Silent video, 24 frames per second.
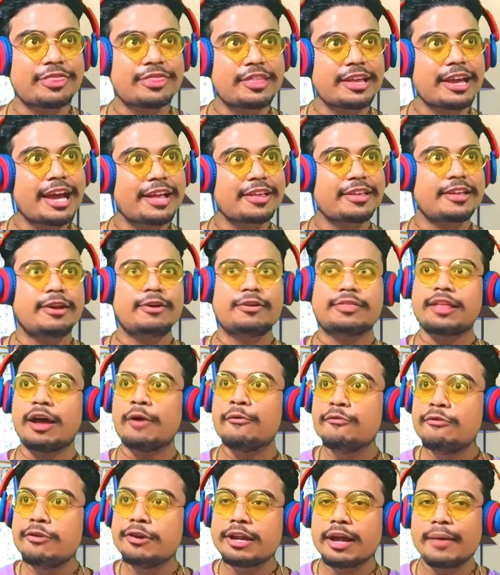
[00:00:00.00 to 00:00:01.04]
ঠিক আছে তা
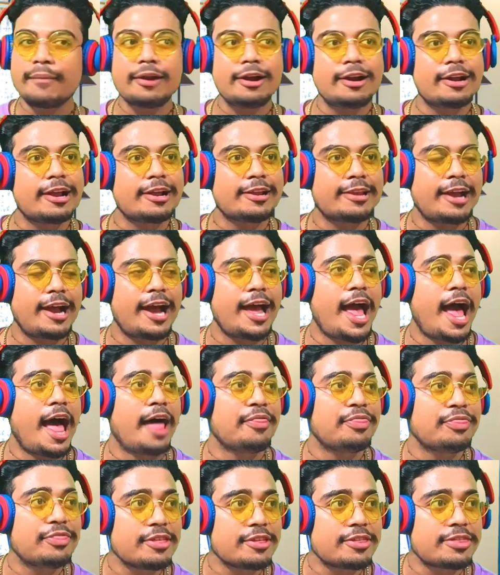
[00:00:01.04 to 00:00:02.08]
উল্টা পাল্টা জায়গায়
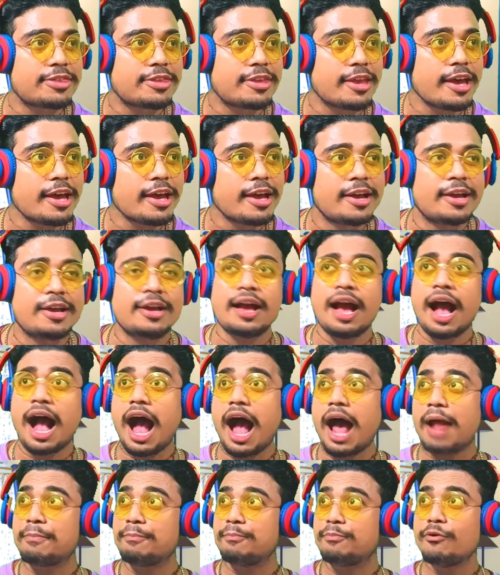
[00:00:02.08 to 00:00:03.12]
হাত দিচ্ছে
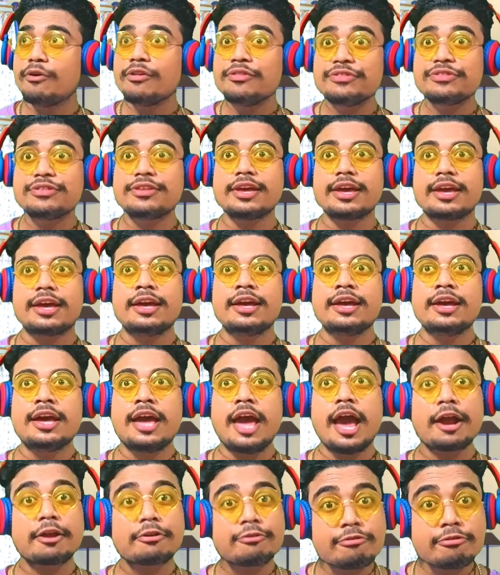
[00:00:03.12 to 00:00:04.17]
আর বলছে
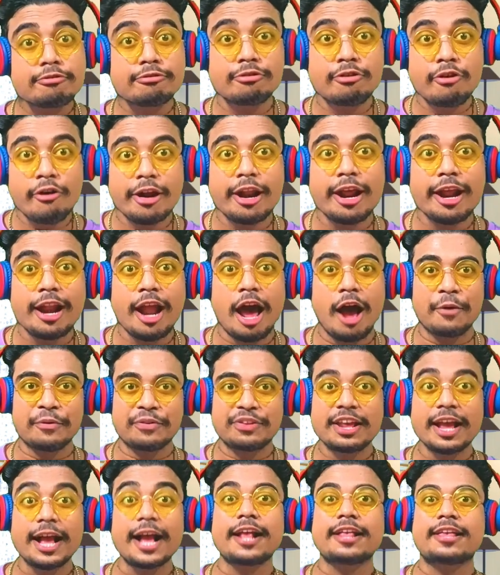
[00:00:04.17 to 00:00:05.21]
একটু করে নাও
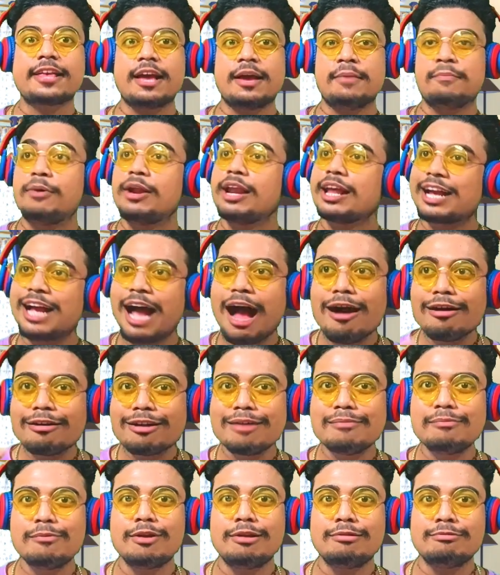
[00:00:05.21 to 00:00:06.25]
ঠিক আছে বলে
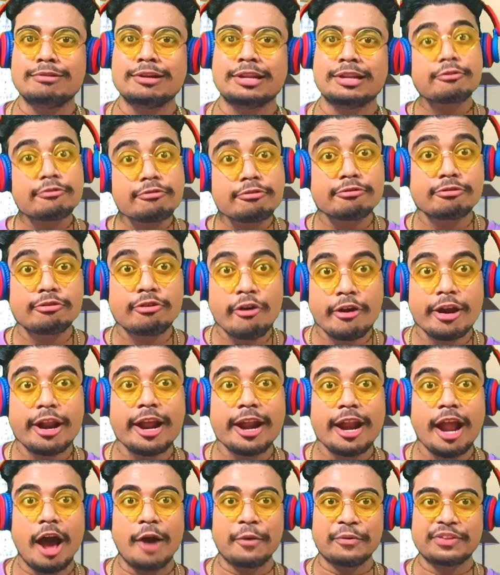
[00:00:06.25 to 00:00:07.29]
কাউকে বলবো একটু করে
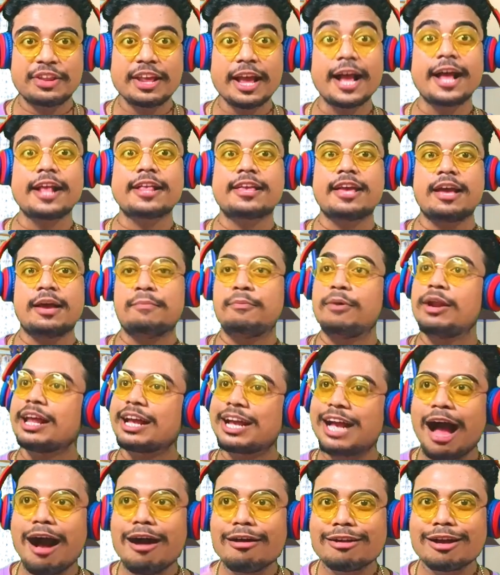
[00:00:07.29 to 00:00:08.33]
নাও ঠিক আছে বলে
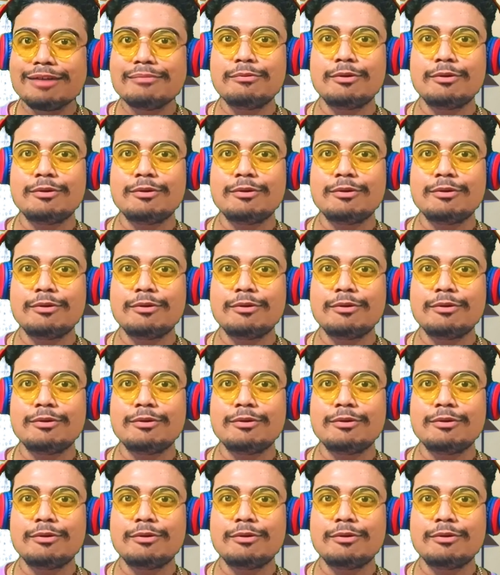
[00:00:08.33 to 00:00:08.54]
কাউকে